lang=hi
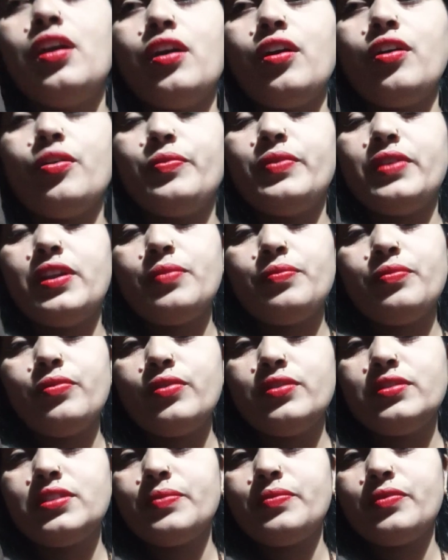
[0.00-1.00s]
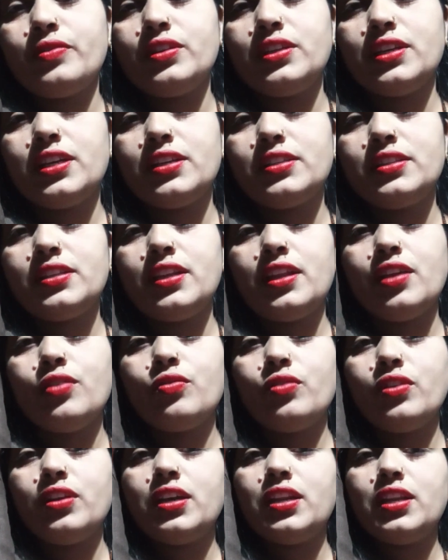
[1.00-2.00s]
और मेरा फुल सपोर्ट करते रहिए
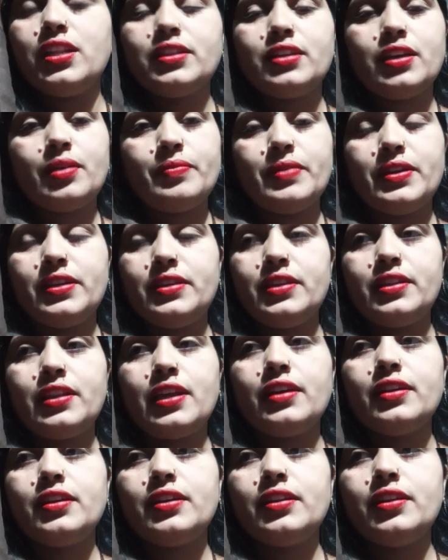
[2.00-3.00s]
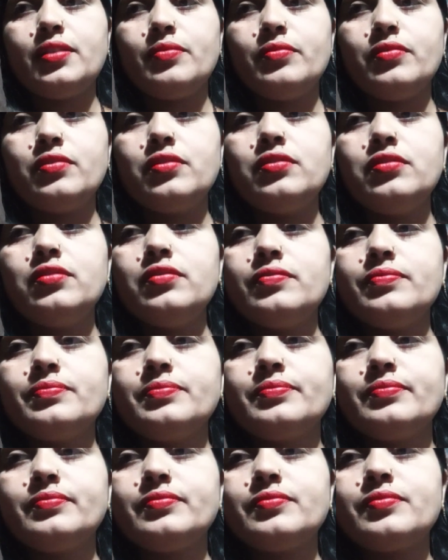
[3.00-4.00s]
कोई गलत कमेंट ना करे हमको
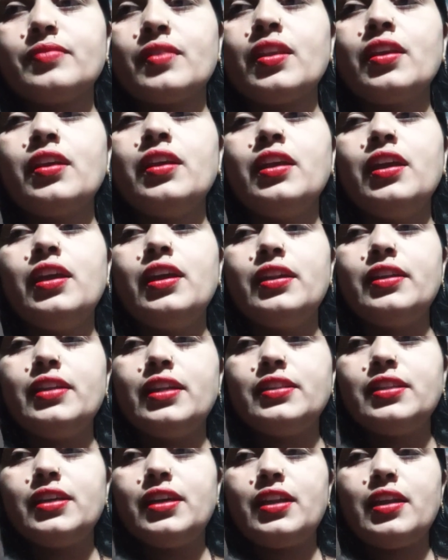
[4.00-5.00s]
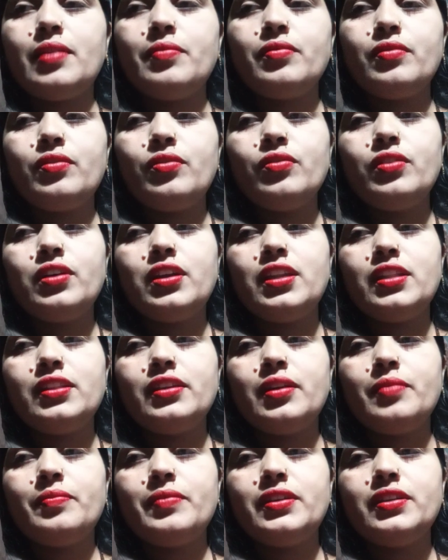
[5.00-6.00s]
नहीं तो अगर आप लोग गलत
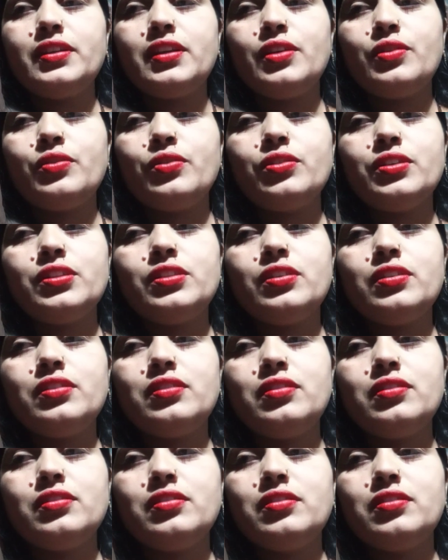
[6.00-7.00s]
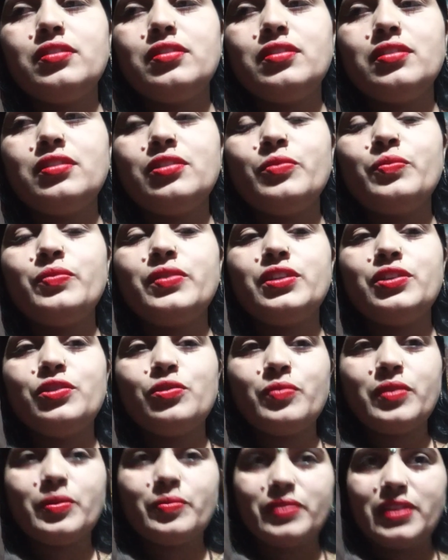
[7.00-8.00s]
कमेंट करोगे ना तो वीडियो
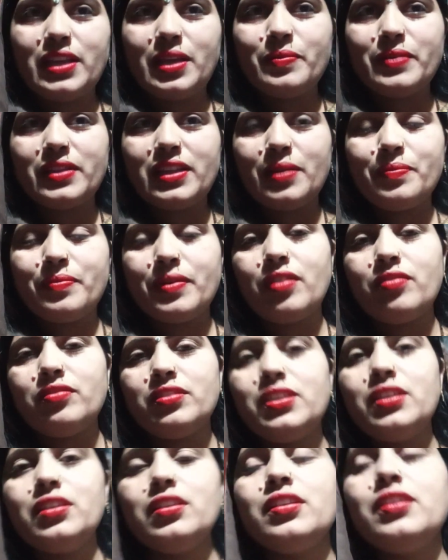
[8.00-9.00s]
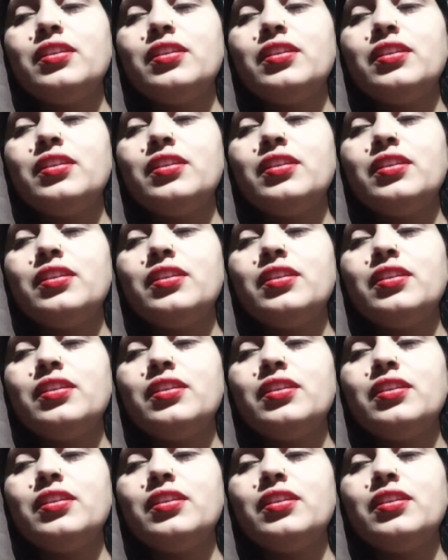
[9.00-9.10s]
मैं नहीं बना पाऊँगी